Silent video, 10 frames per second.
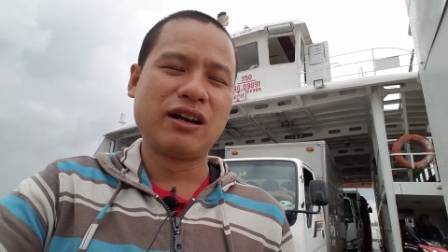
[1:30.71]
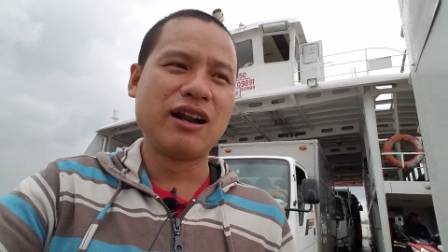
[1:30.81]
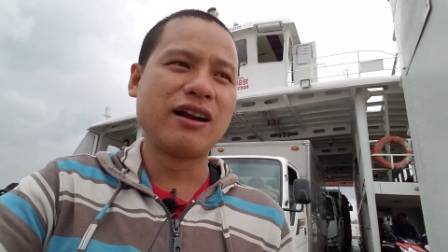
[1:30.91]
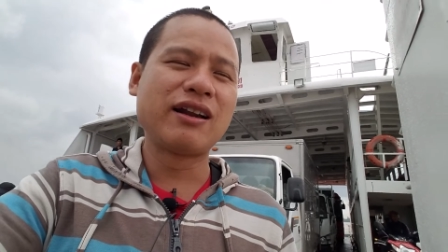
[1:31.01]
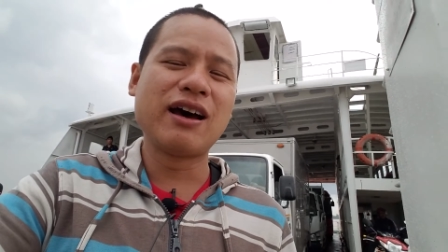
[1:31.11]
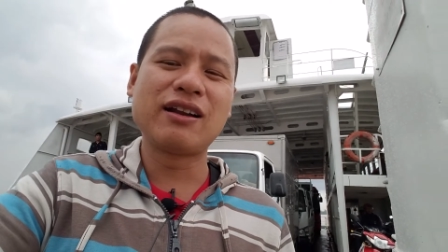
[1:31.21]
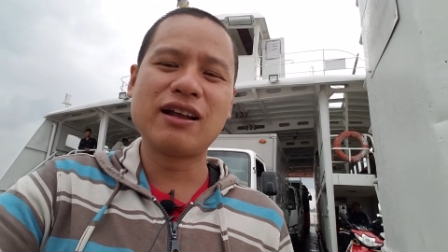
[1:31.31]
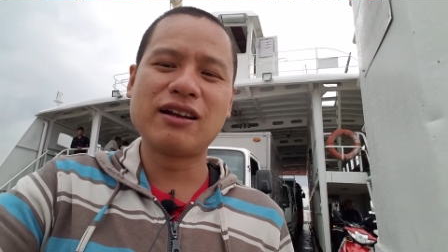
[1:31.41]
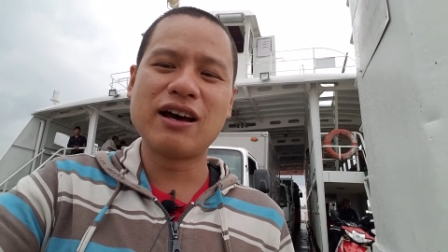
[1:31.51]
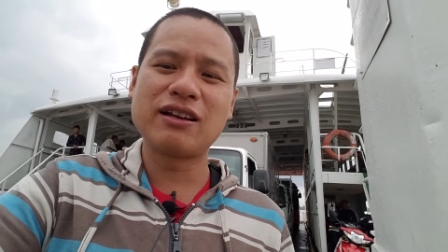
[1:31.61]
lên đên
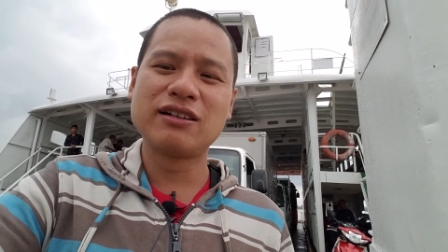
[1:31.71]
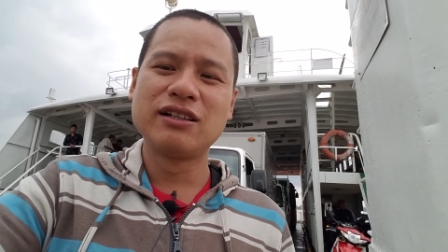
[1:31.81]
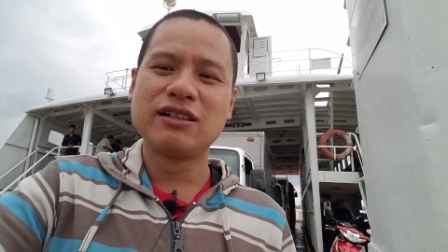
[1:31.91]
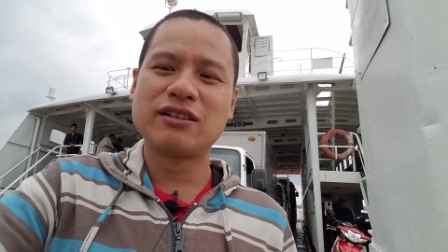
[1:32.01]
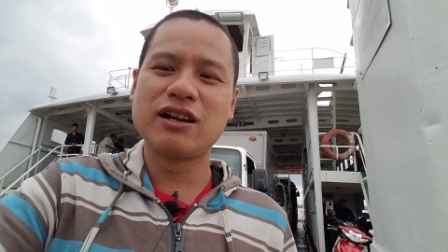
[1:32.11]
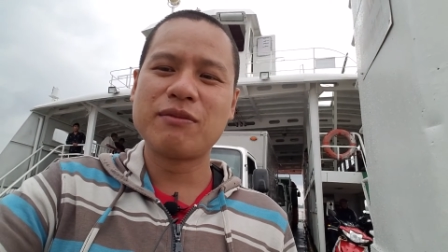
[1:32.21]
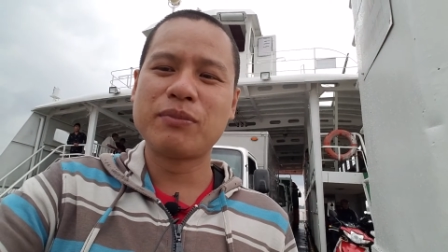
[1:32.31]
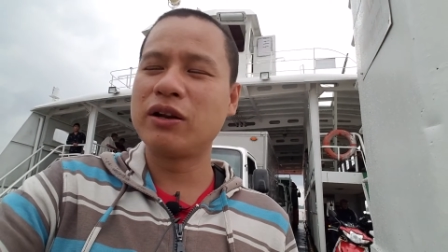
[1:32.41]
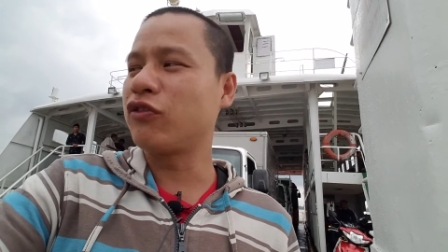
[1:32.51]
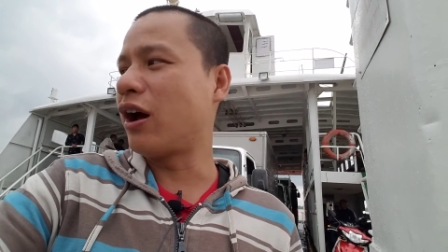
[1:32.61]
lên đên
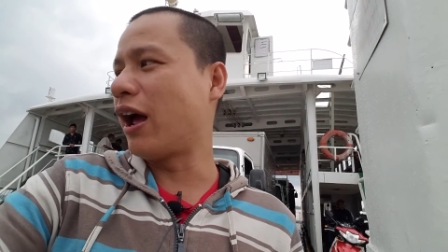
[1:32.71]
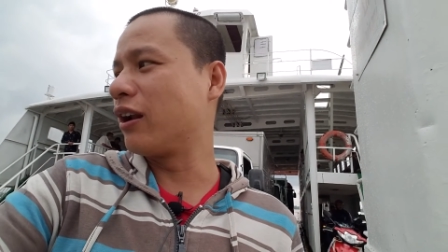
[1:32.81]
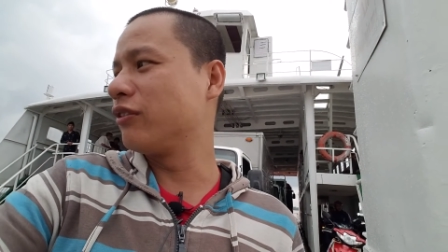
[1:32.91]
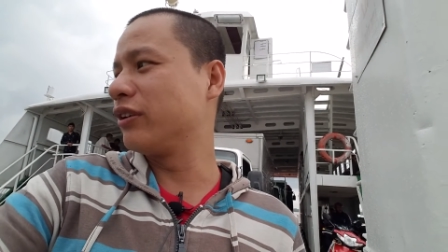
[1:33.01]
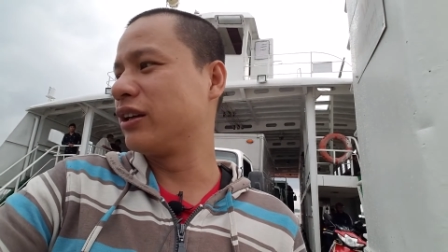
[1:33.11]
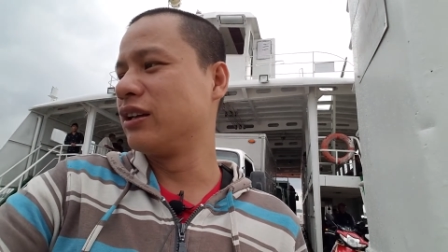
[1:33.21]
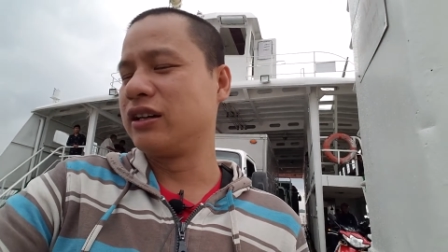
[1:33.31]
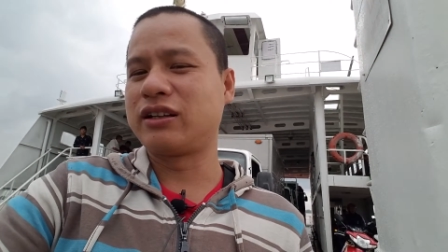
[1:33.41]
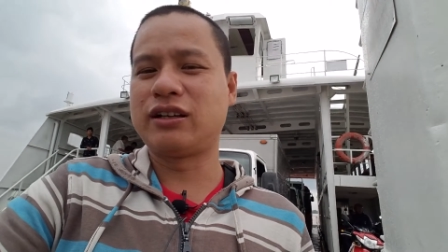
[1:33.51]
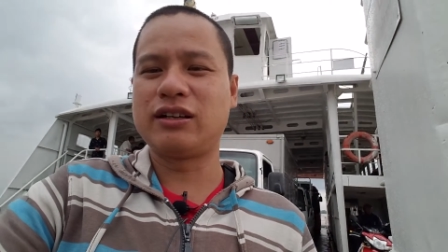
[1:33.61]
trên bến phà đó quý vị
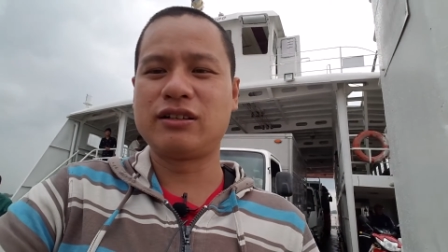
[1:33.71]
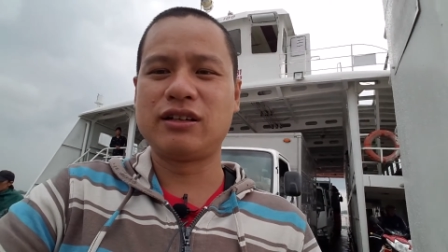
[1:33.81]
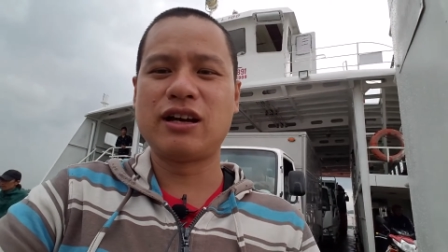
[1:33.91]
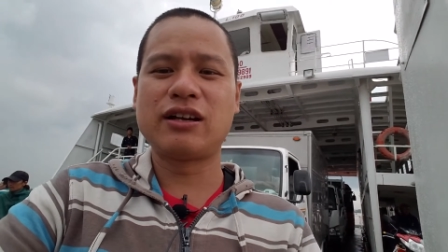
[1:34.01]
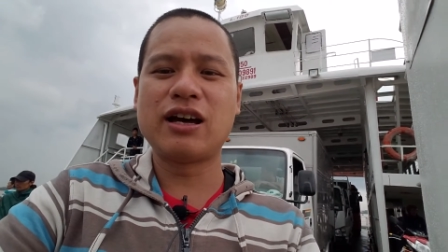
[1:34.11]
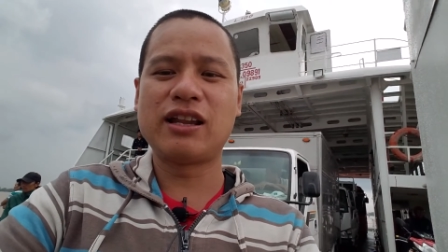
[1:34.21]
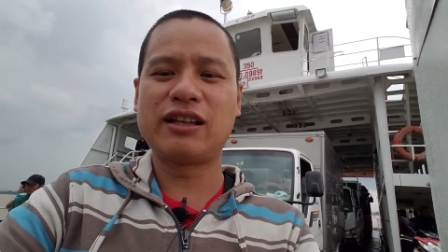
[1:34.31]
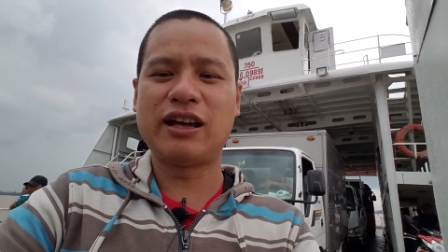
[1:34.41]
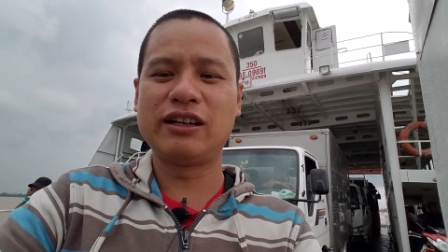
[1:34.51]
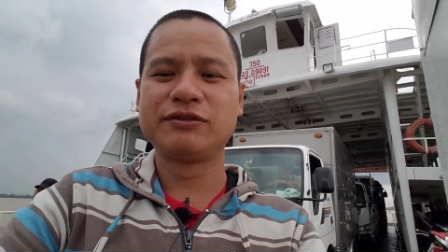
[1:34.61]
đó, lên
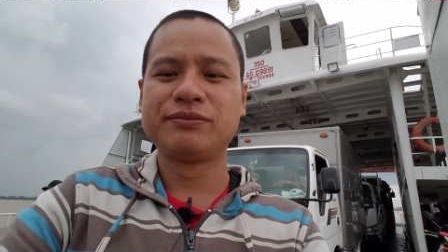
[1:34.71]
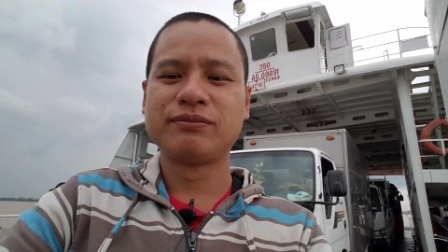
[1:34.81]
đên ha,